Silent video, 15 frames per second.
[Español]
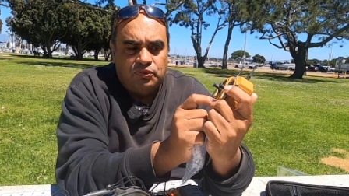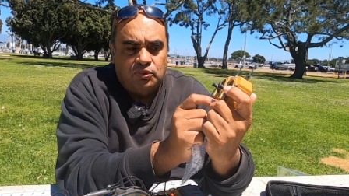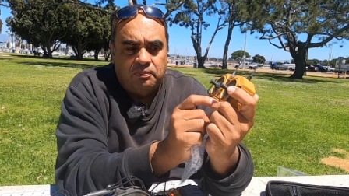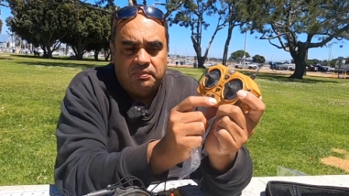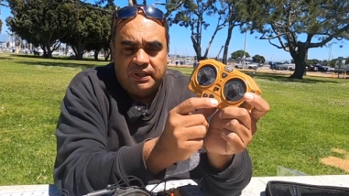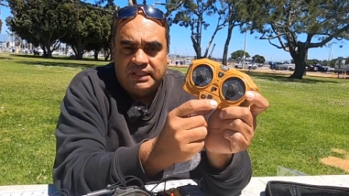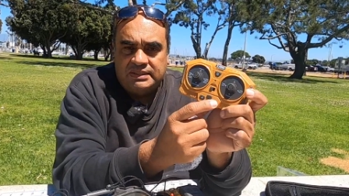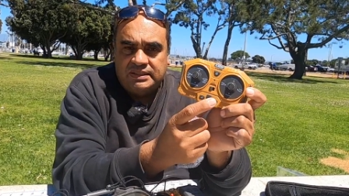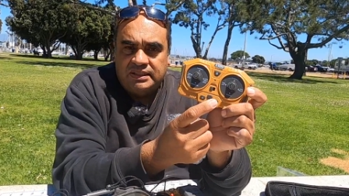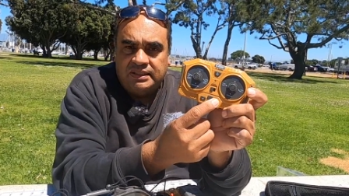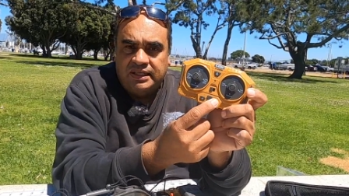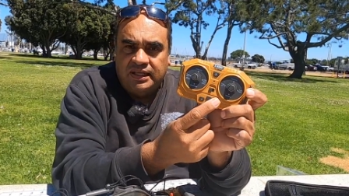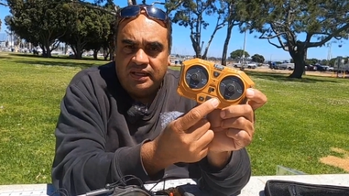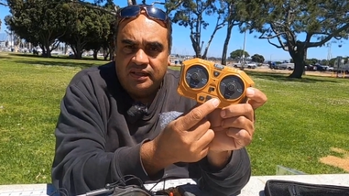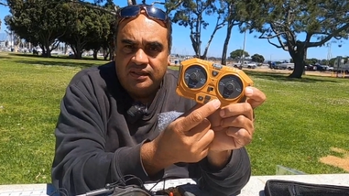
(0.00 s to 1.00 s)
botón, para
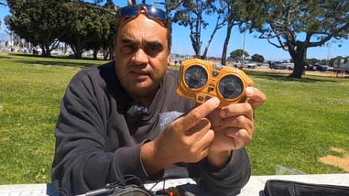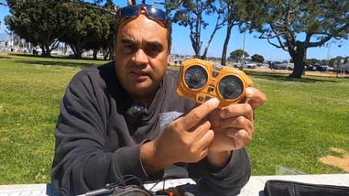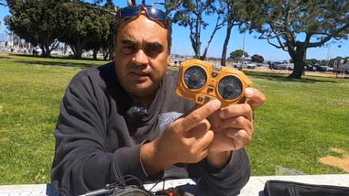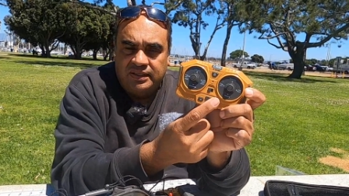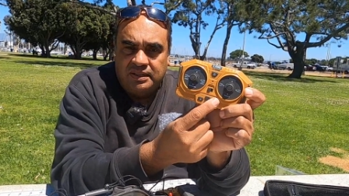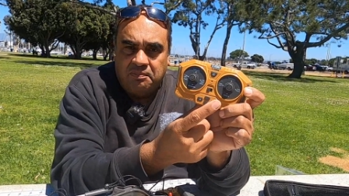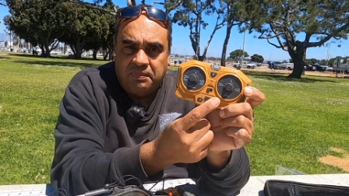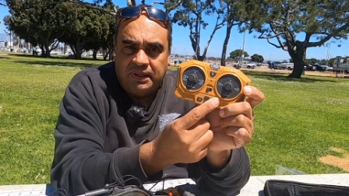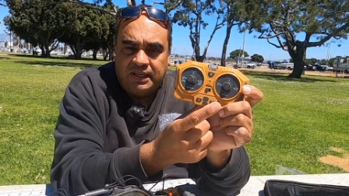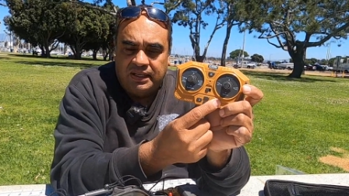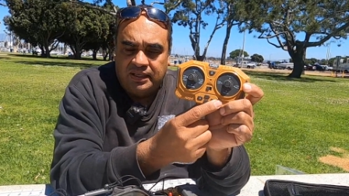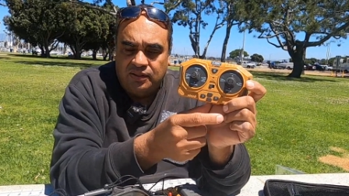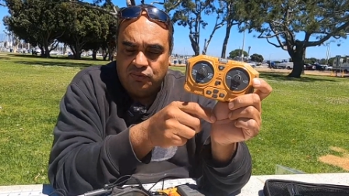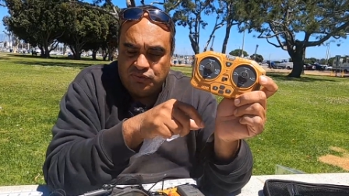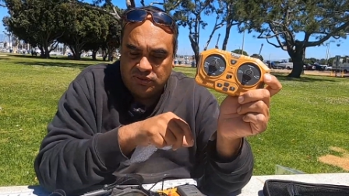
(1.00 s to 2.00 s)
encender y
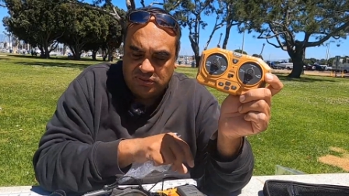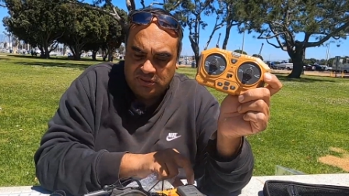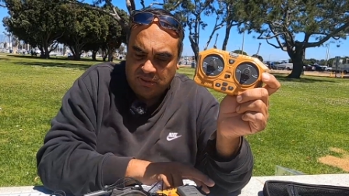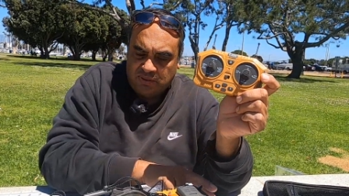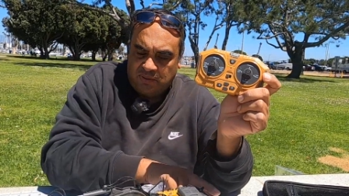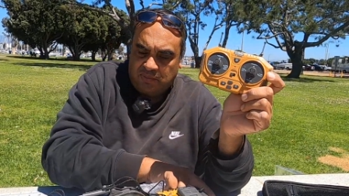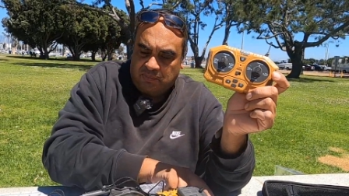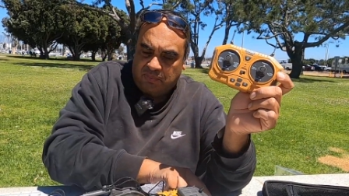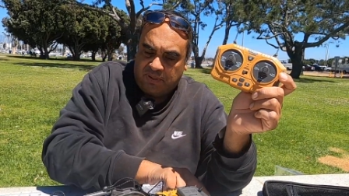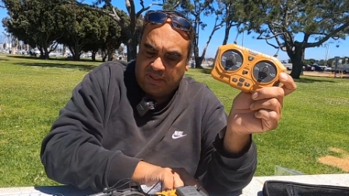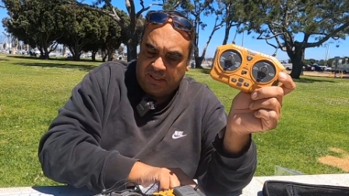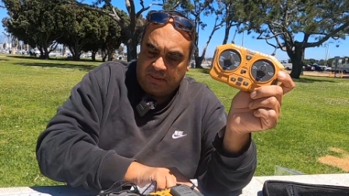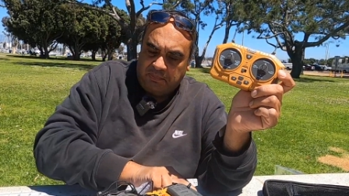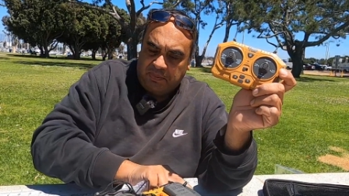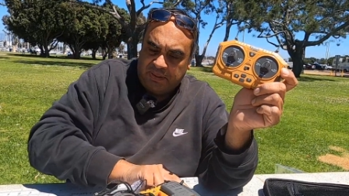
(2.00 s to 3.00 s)
apagar las luces,
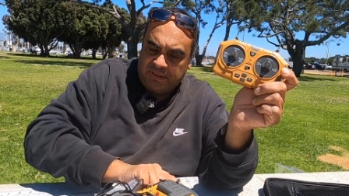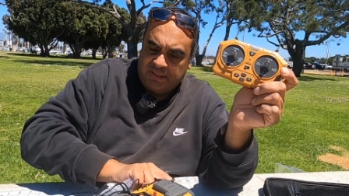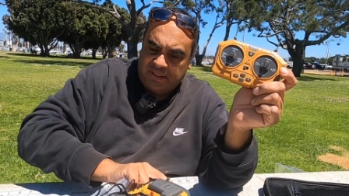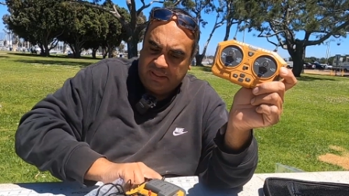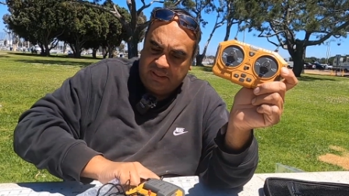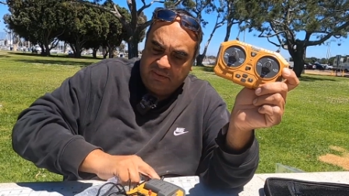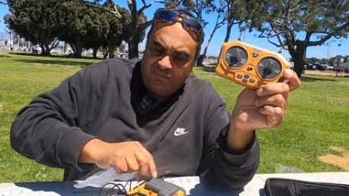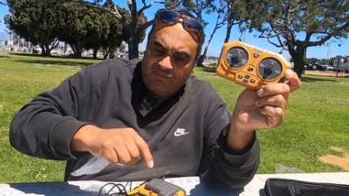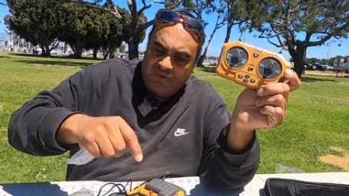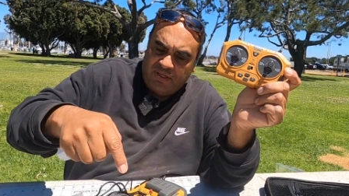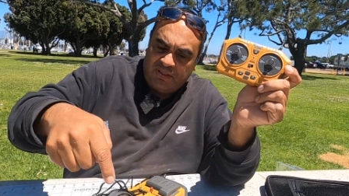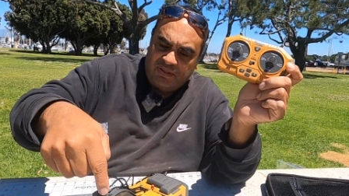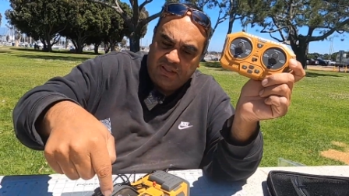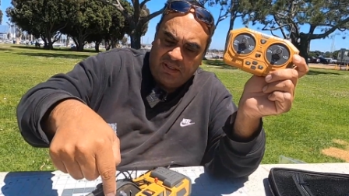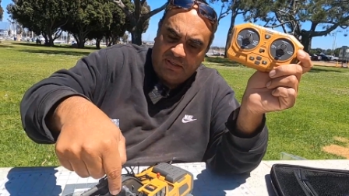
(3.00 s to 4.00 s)
porque en la parte de aquí
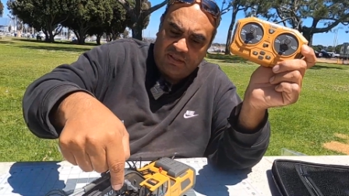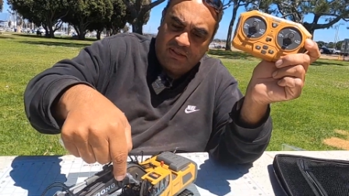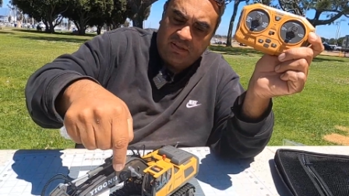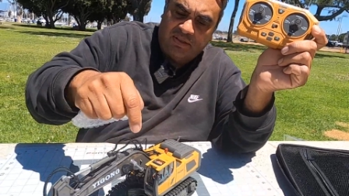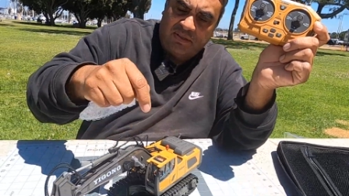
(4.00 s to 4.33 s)
enfrente